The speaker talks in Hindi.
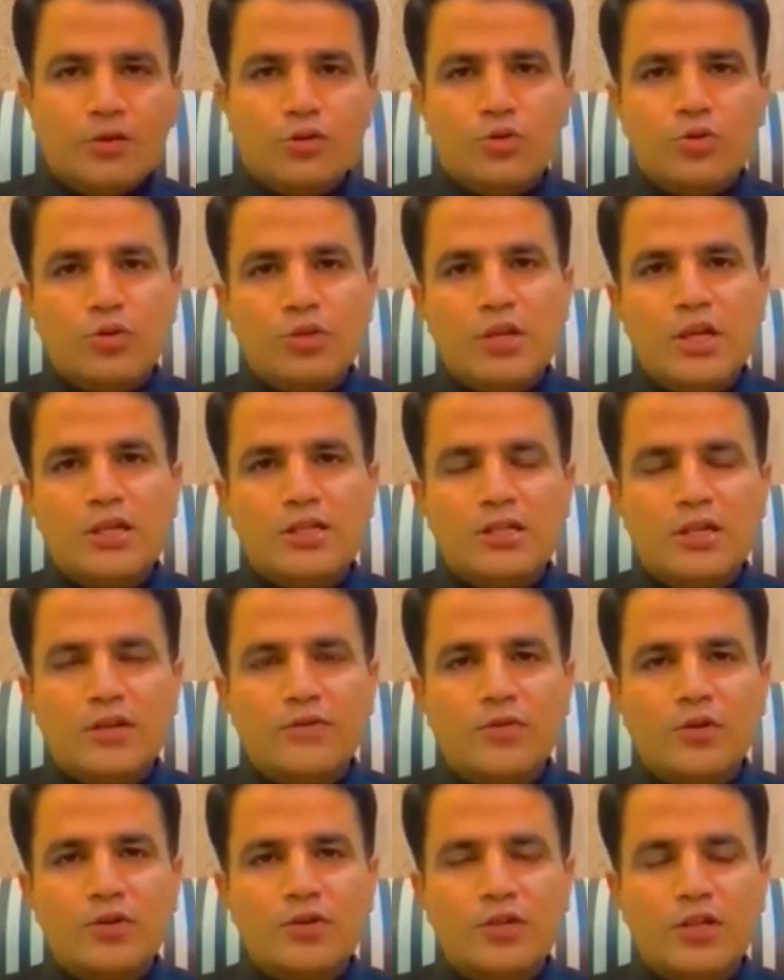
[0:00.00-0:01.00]
तो ये
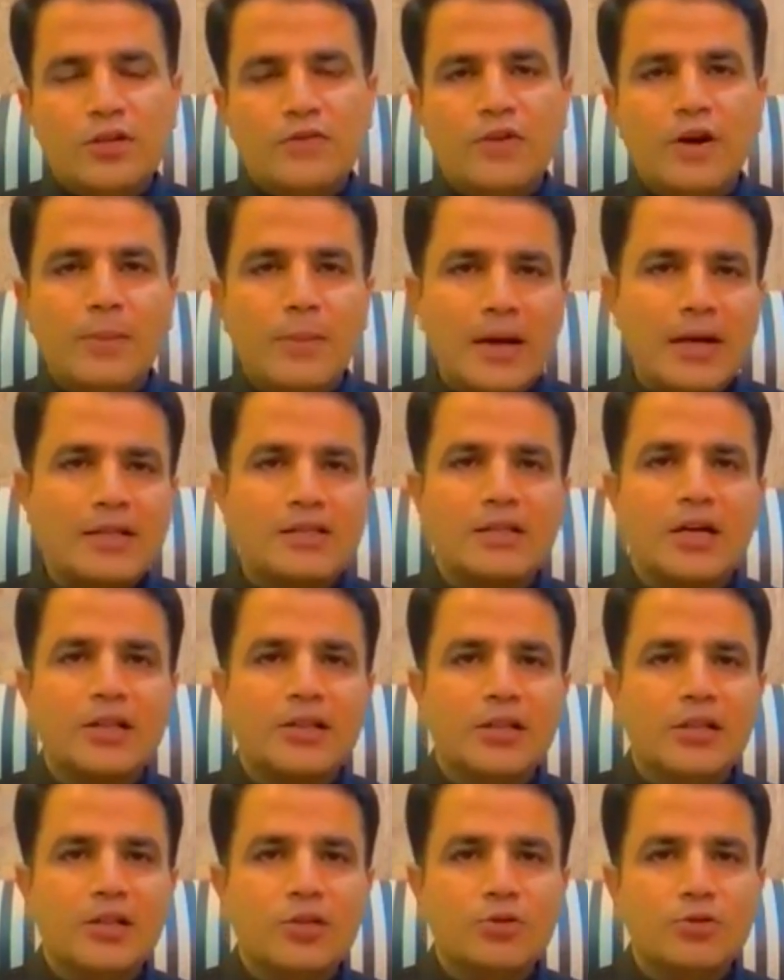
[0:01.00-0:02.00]
सिर्फ और सिर्फ हमारे
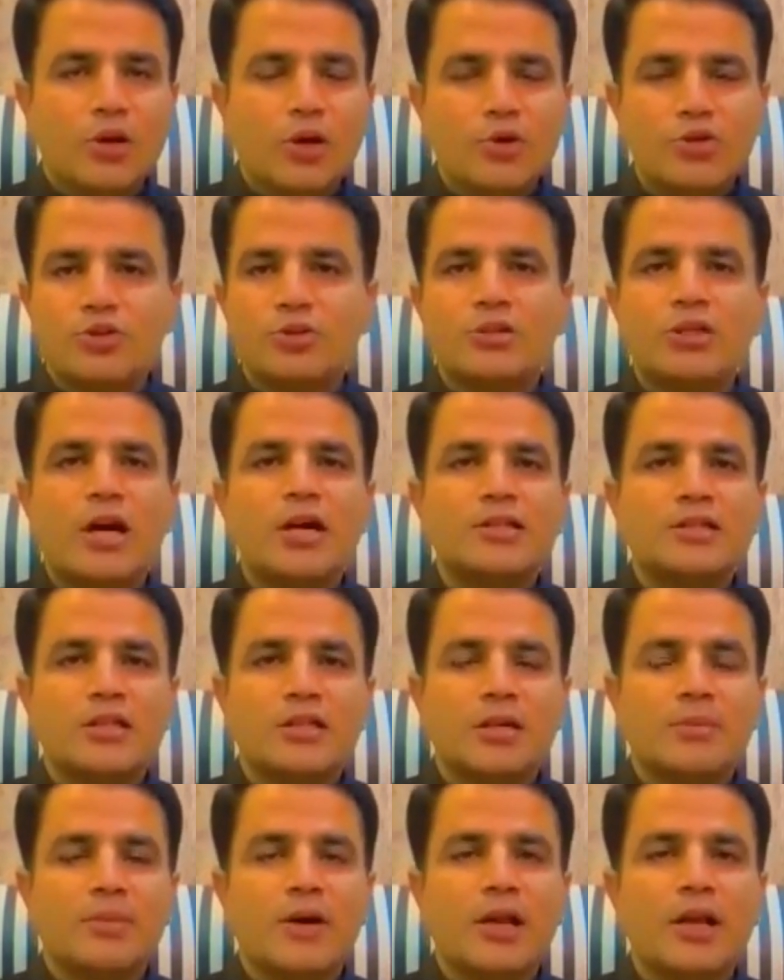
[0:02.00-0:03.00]
साथ नहीं हुआ उसके साथ साथ
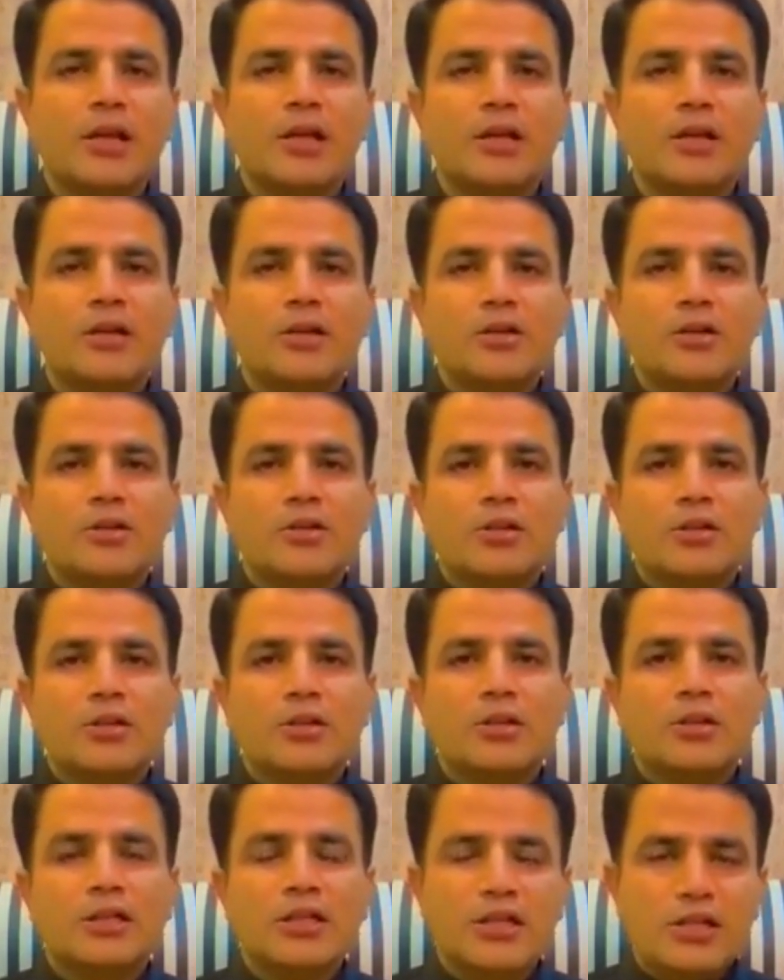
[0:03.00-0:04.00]
हमारे
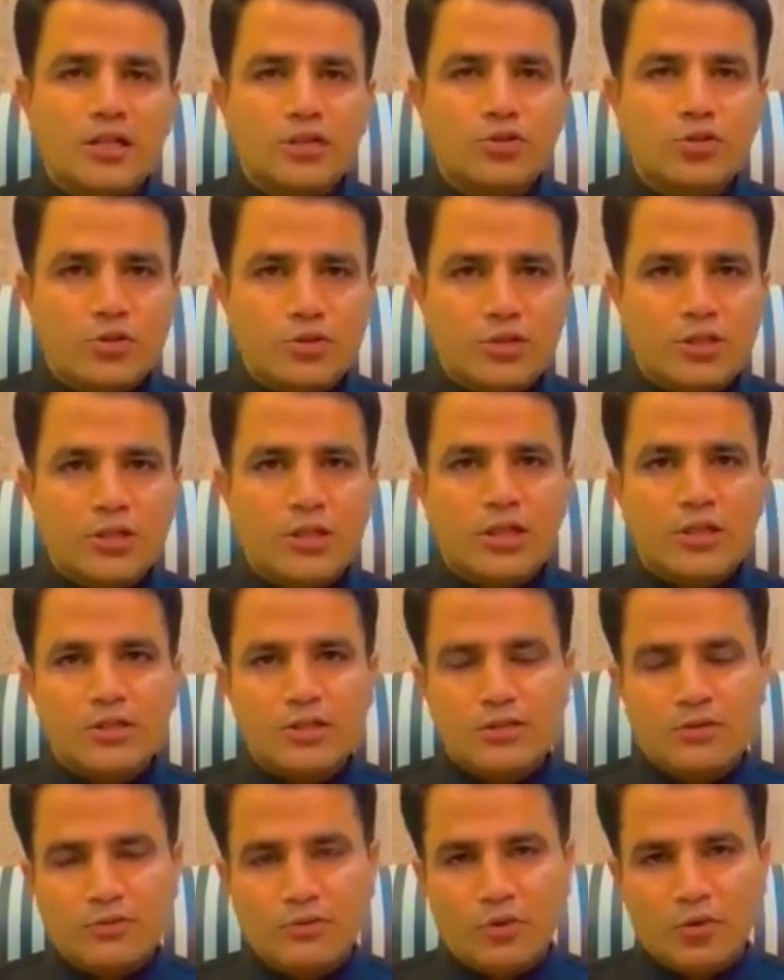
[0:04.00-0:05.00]
दीगर जो
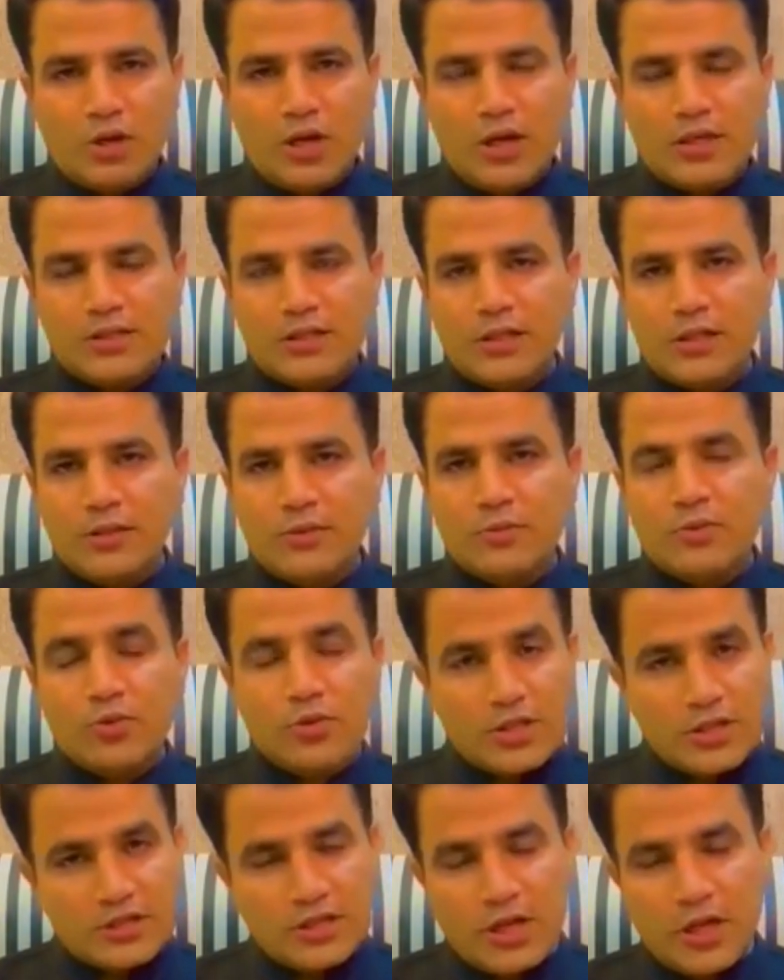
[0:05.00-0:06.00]
सीनियर्स वकला थे
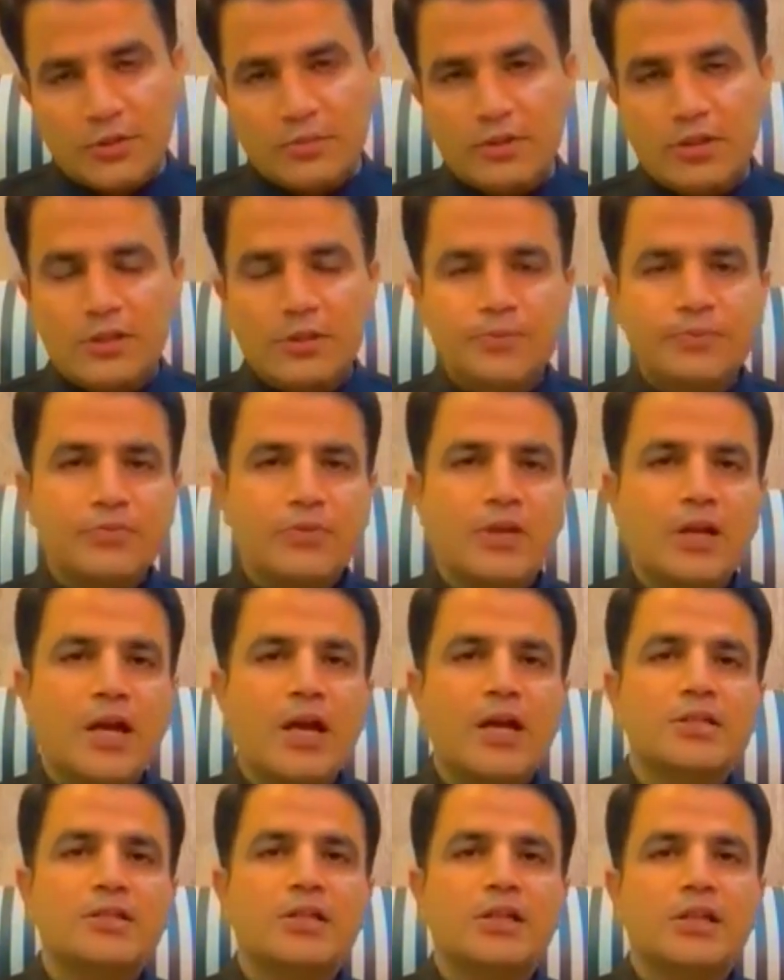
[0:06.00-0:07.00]
उनके साथ भी
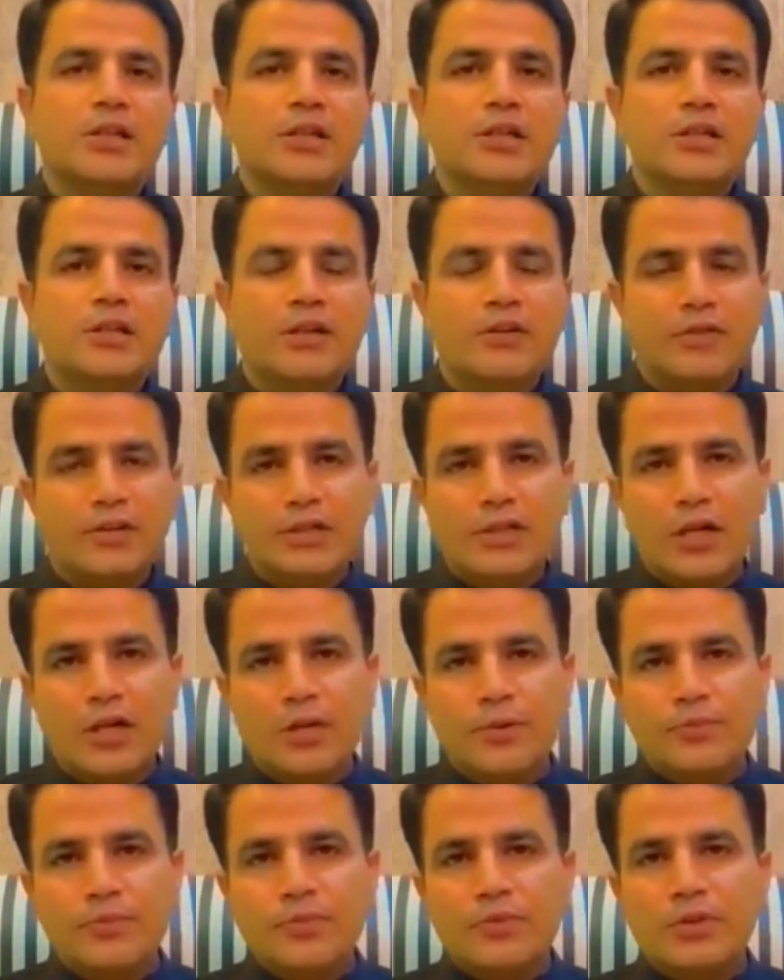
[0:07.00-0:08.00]
ऐसा ही रवैया
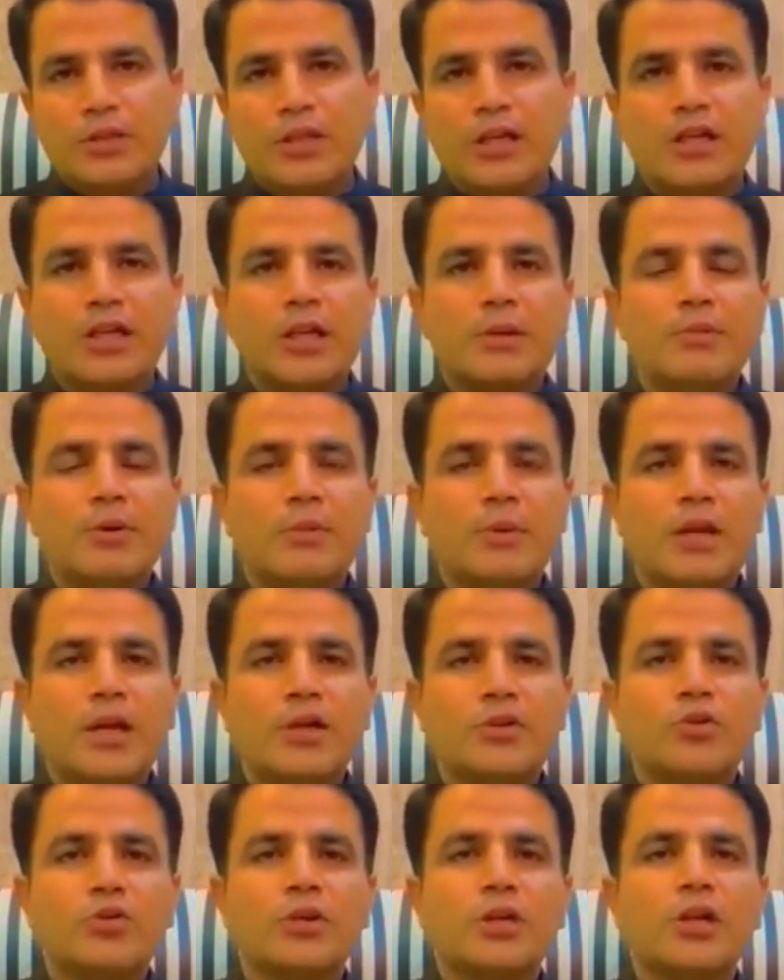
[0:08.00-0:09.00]
देखने में मिला
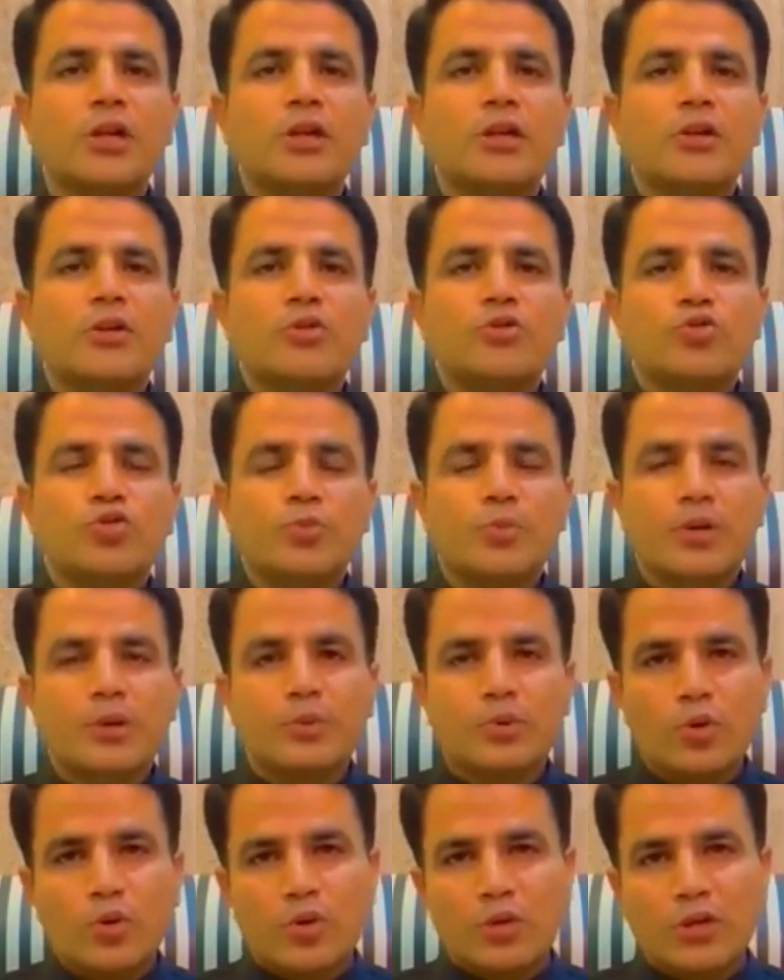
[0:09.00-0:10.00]
जो कि सुप्रीम
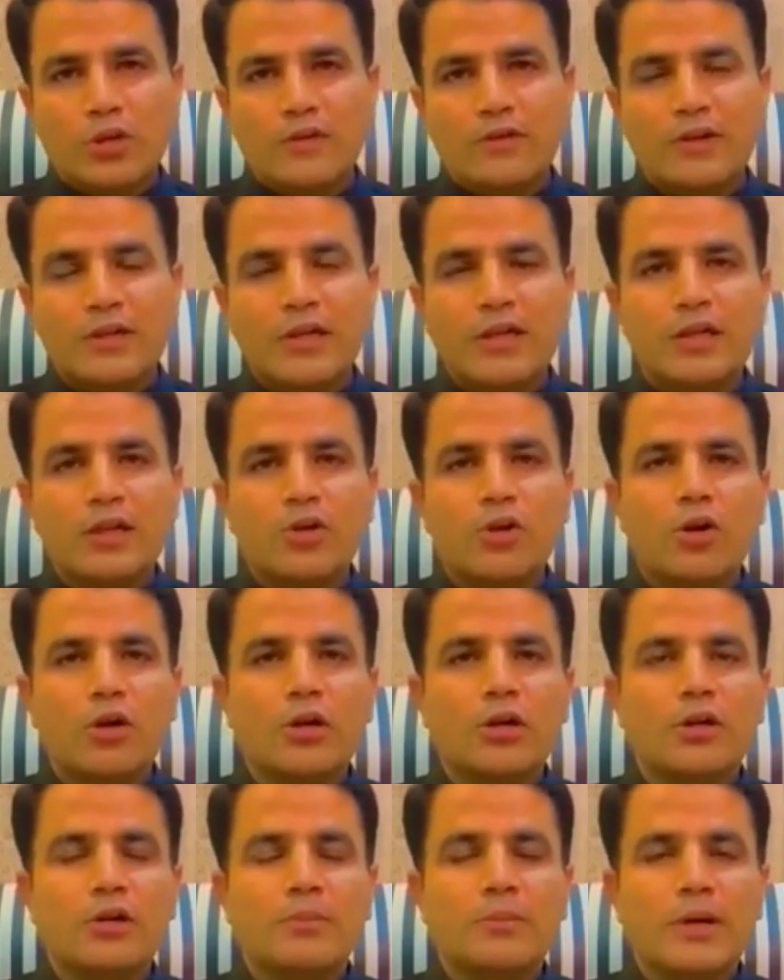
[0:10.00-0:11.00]
कोर्ट के वकील
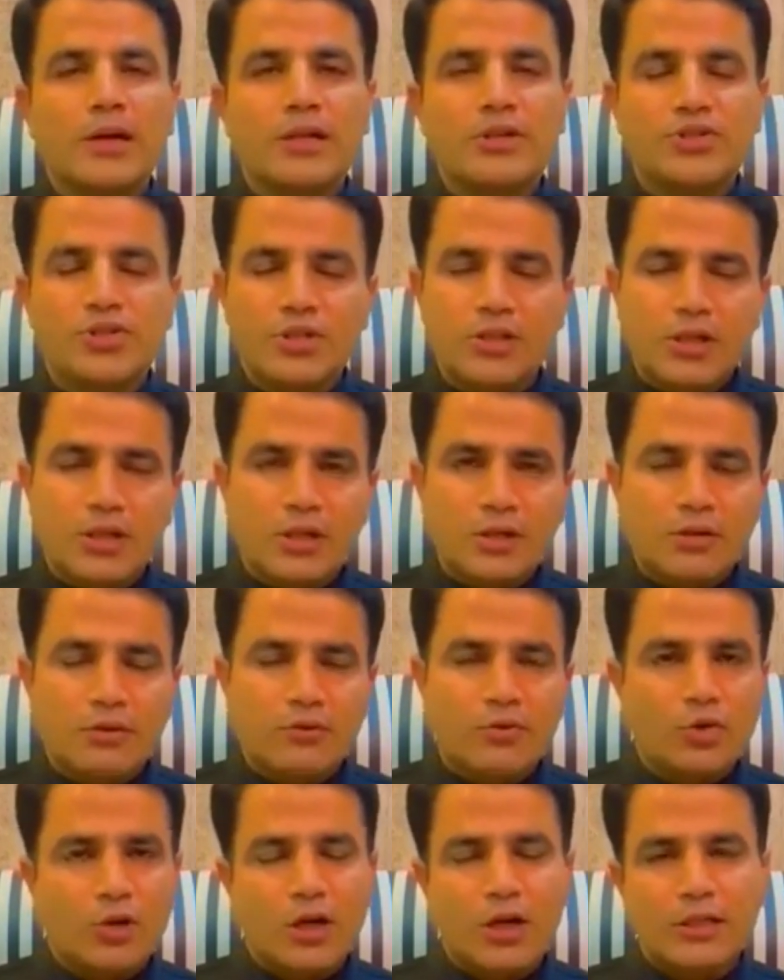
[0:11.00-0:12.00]
और बड़े सीनियर
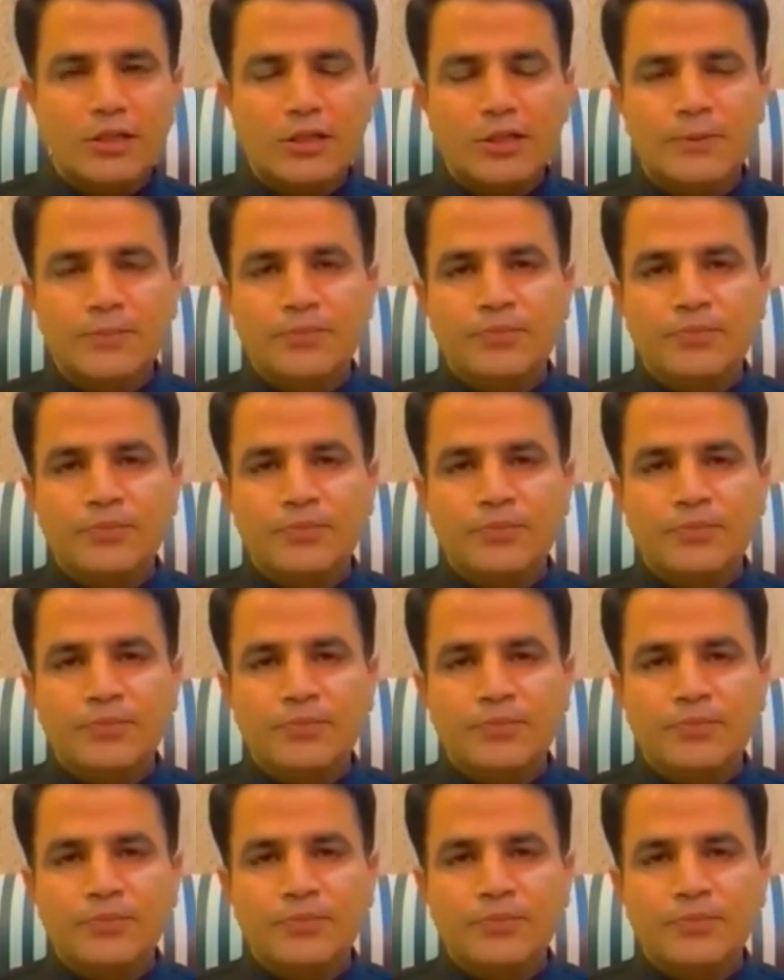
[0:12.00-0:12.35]
वकला थे